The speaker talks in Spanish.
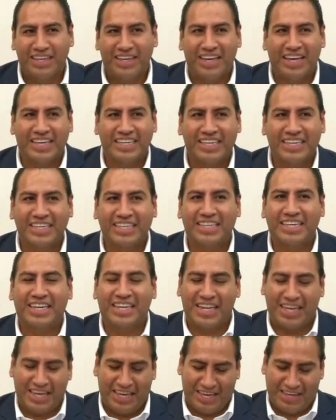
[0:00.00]
Aquí
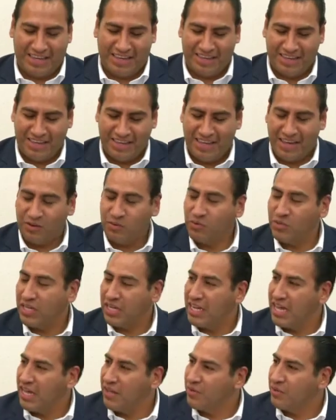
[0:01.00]
tiene a un
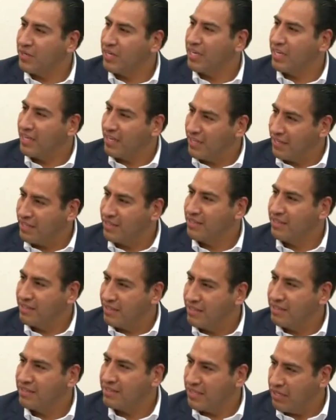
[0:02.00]
Senado que
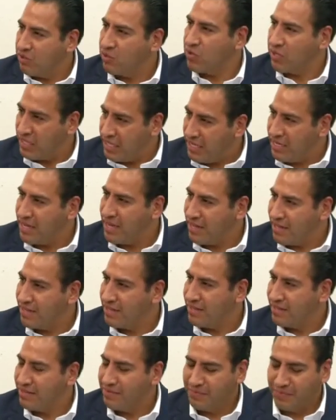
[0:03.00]
se coordina,
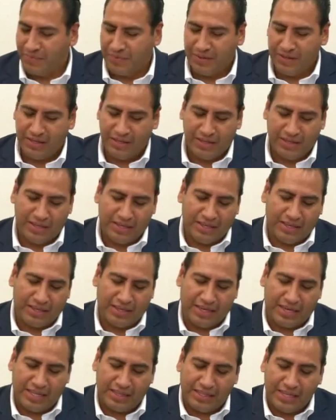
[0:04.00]

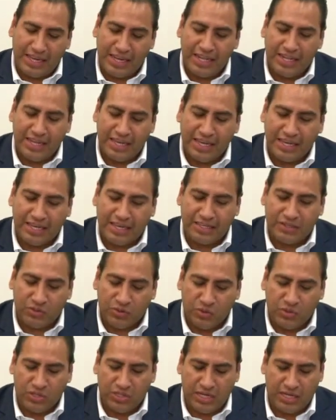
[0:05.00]
que atiende, que
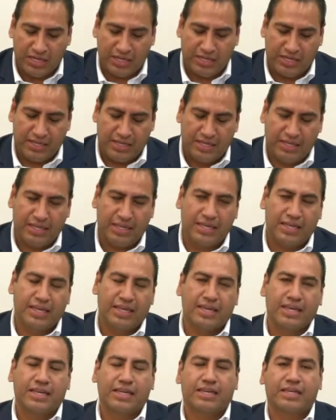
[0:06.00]
escucha
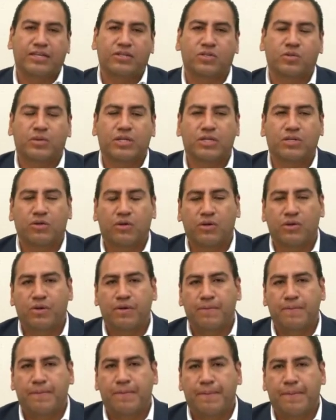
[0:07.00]
y sobre
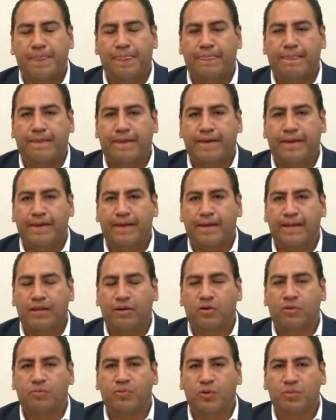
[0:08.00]
todo eh,
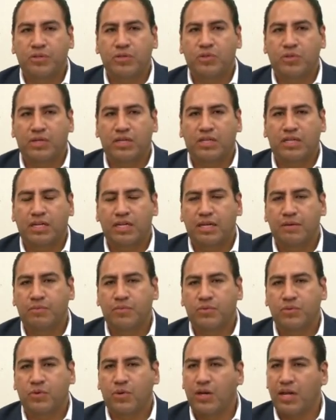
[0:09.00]
el compromiso que
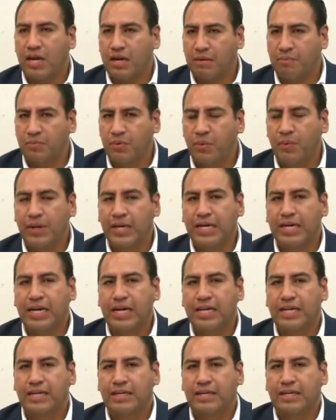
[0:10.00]
tenemos con la
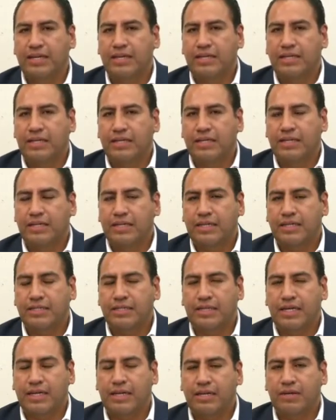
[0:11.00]
República de
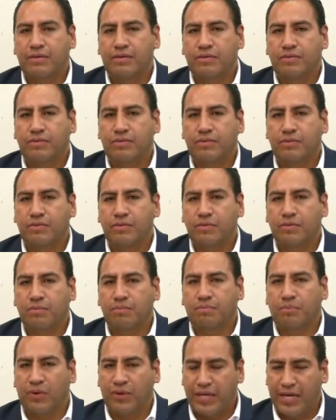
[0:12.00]
ser un
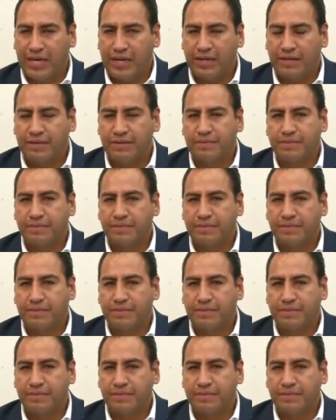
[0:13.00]
poder